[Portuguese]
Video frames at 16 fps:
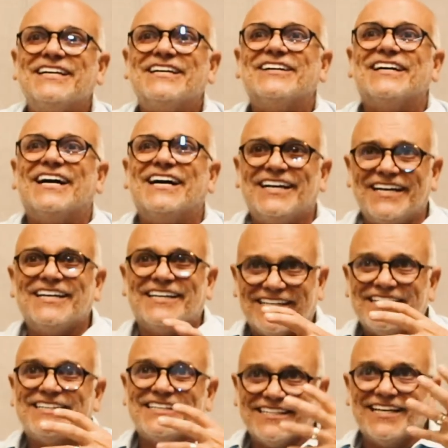Ah,
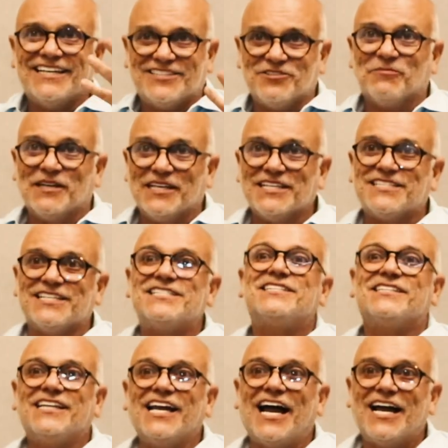ele tinha uma
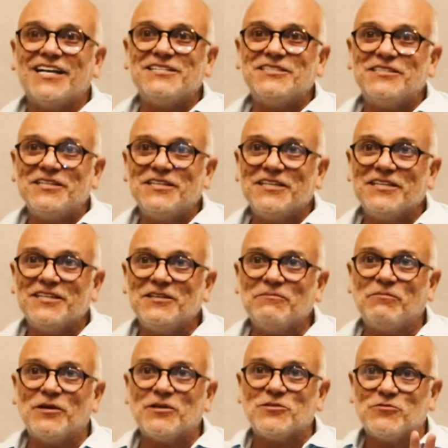necessidade e
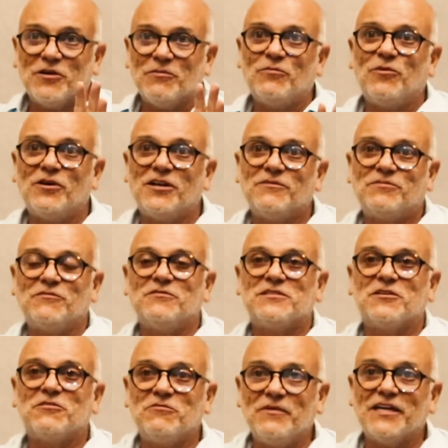passou a bola para
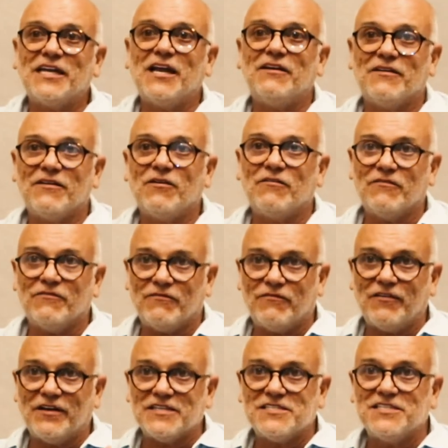você. Como é que é
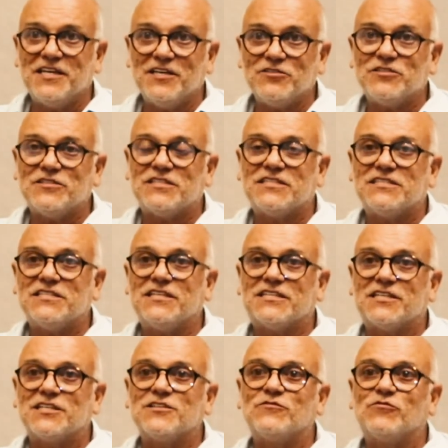fazer isso se
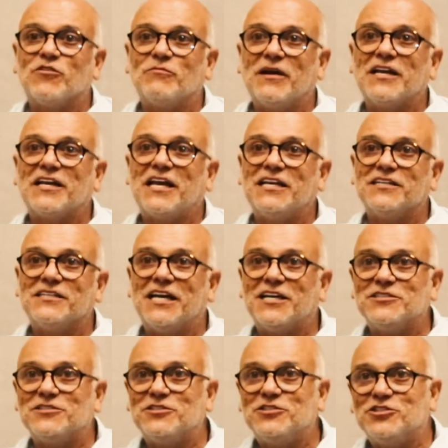transformar em
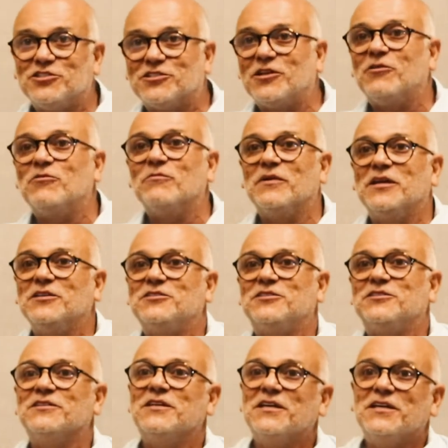realidade
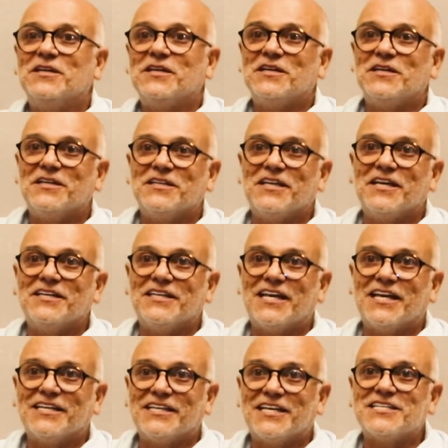digitalmente, né?
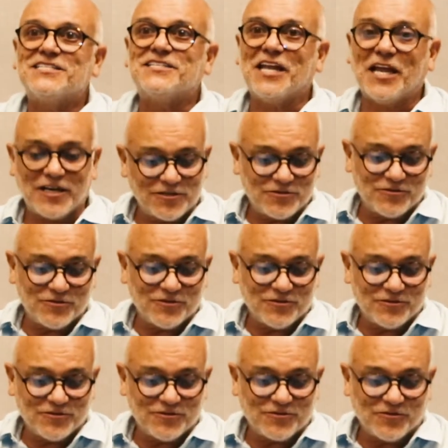Na, nas telas
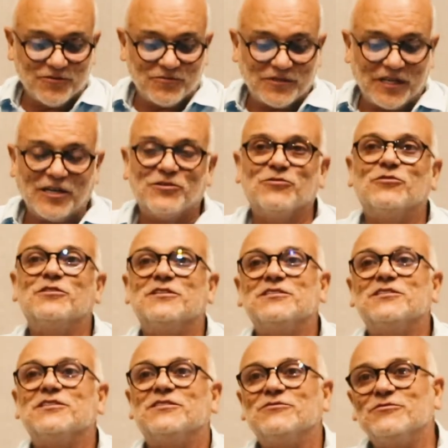do, dos
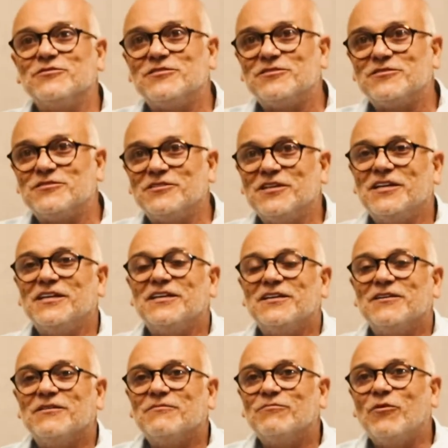computadores e dos
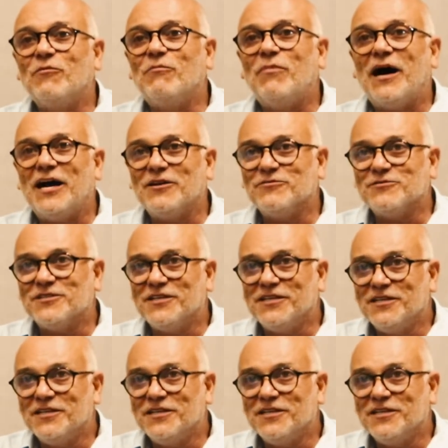mobiles